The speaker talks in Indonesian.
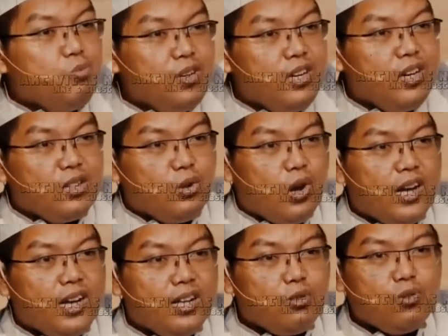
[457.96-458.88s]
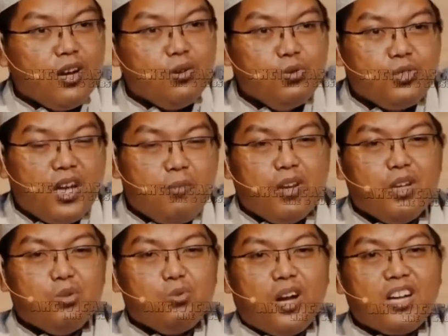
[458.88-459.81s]
sejarah gitu
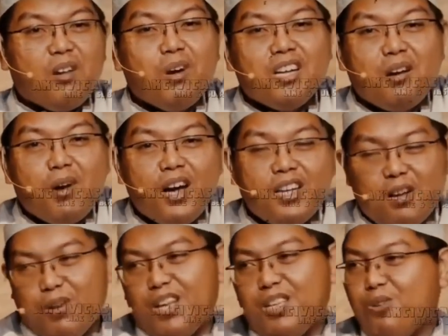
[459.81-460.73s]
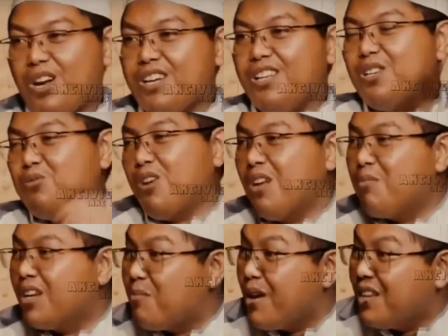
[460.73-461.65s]
ya udahlah gitu nggak
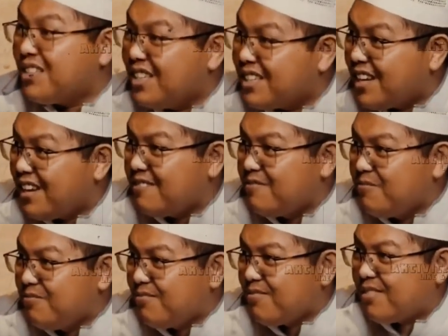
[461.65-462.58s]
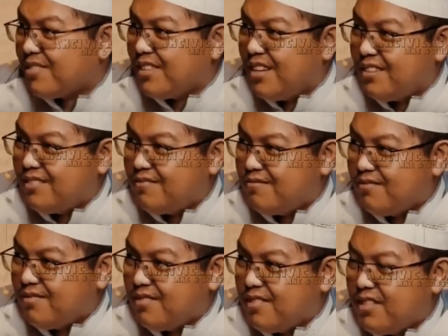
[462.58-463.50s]
usah rame nggak usah saling
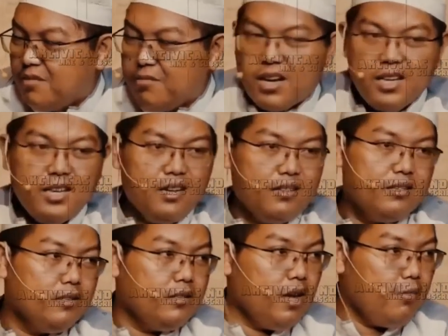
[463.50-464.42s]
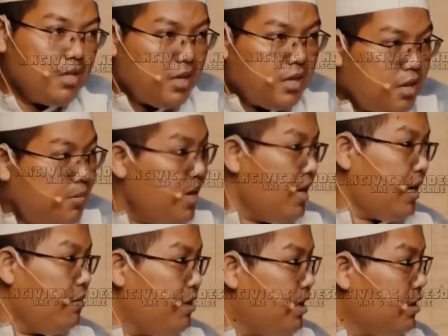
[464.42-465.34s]
menyalahkan eh,
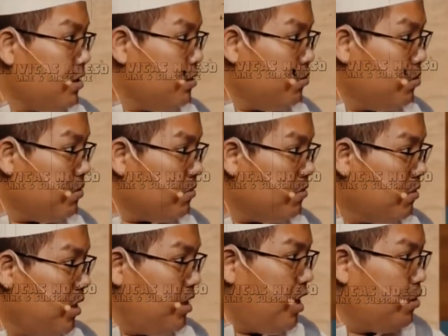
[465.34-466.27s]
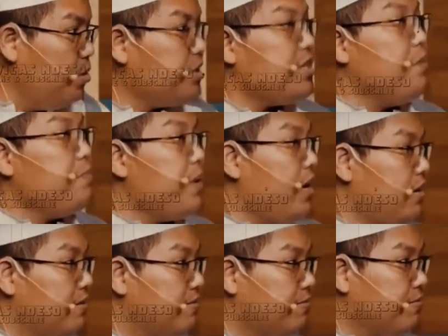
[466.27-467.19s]
pahami saja secara
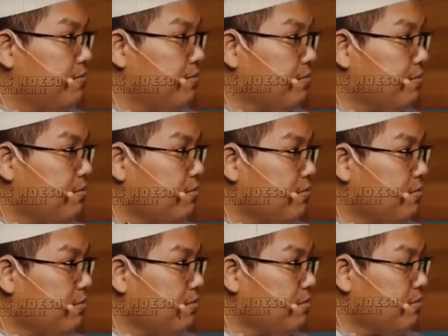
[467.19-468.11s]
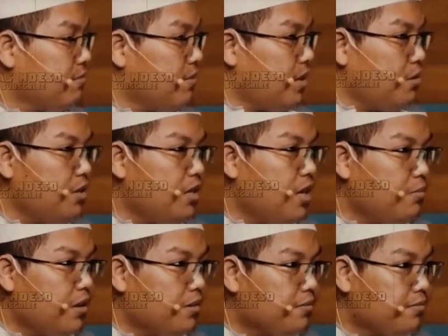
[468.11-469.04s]
eh, jernih
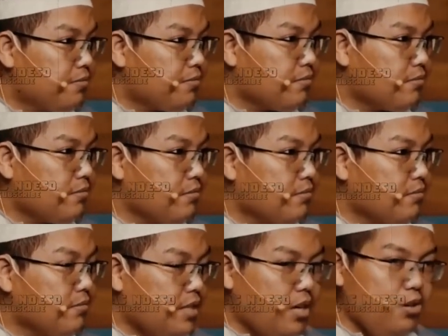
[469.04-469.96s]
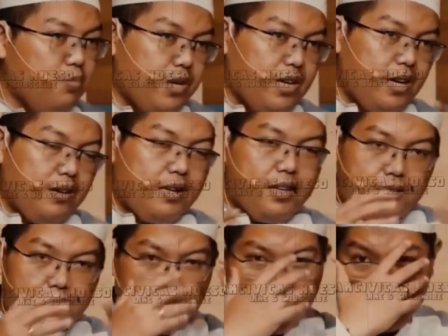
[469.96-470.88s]
gitu makanya dalam Al-Qur'an
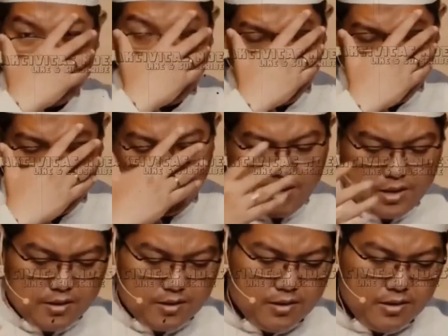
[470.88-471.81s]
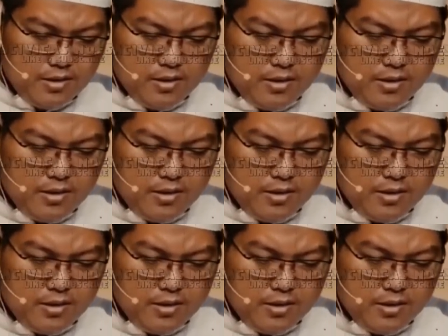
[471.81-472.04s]
sebutkan uh,